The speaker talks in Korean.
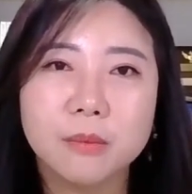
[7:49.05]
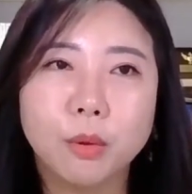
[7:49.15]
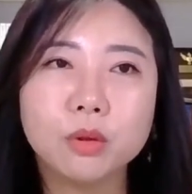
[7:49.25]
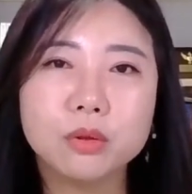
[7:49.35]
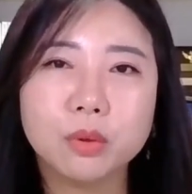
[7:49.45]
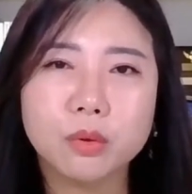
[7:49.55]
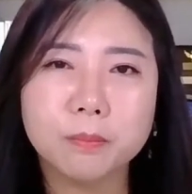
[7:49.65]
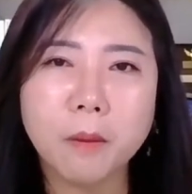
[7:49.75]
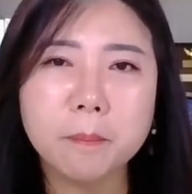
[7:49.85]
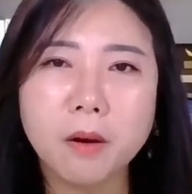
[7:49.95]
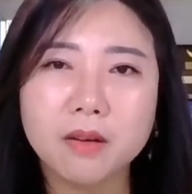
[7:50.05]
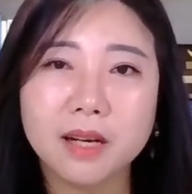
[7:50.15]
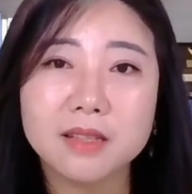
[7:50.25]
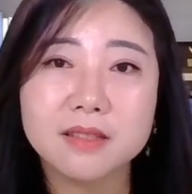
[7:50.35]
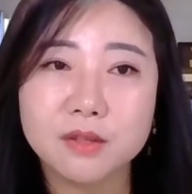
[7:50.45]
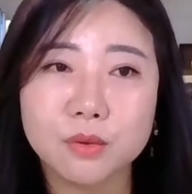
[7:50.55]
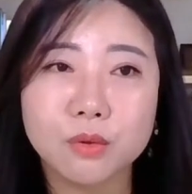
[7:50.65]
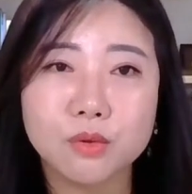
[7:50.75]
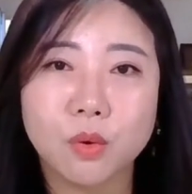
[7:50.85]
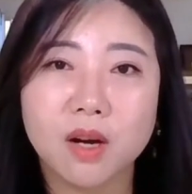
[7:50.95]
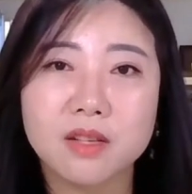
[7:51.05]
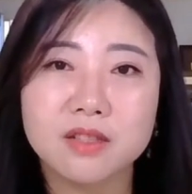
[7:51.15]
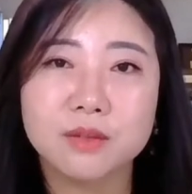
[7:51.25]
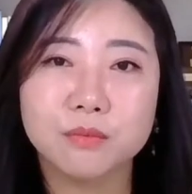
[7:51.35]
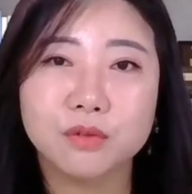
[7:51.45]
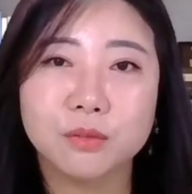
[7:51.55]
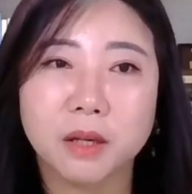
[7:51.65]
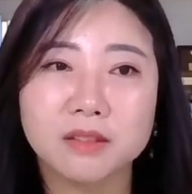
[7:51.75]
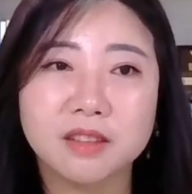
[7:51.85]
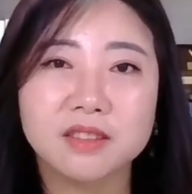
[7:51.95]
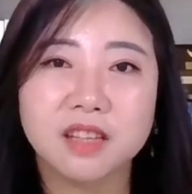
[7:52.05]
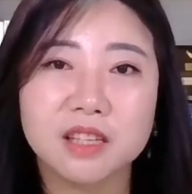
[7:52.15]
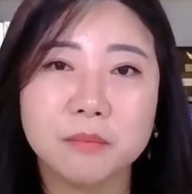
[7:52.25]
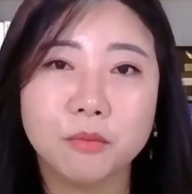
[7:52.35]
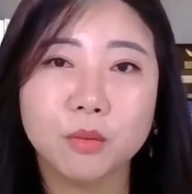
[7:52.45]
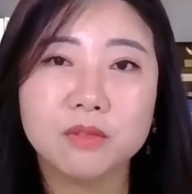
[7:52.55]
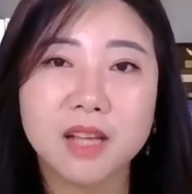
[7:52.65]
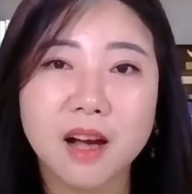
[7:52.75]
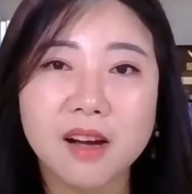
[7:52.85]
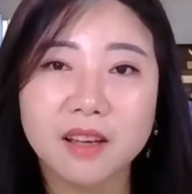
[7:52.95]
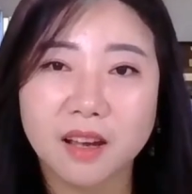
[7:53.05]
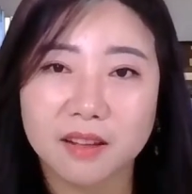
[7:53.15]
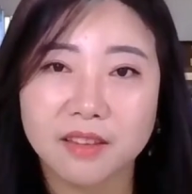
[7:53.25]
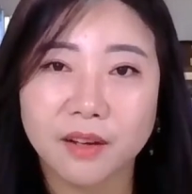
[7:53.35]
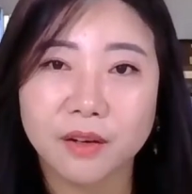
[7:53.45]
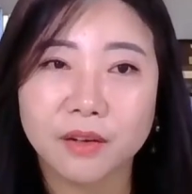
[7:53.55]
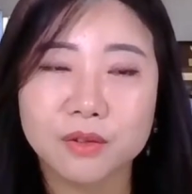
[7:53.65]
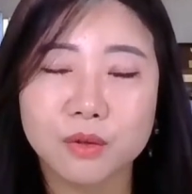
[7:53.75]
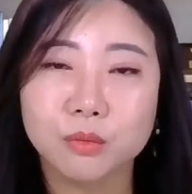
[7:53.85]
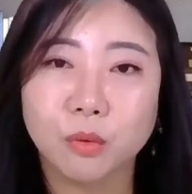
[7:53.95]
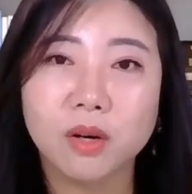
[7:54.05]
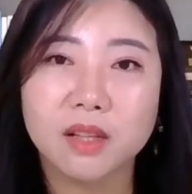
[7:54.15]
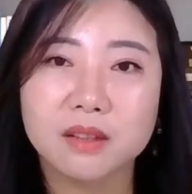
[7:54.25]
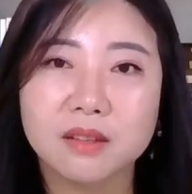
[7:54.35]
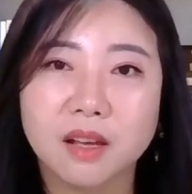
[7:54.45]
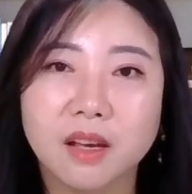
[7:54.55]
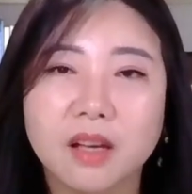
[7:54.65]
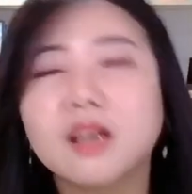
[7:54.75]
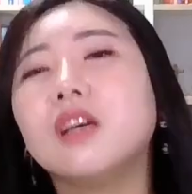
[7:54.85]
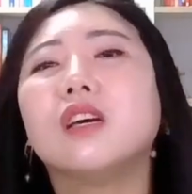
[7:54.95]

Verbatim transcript: 보통 뻑뻑한 칫솔 좋아하시는 분들 많은데 그게 잇몸을 상하게 한대요. 저도 몰랐는데.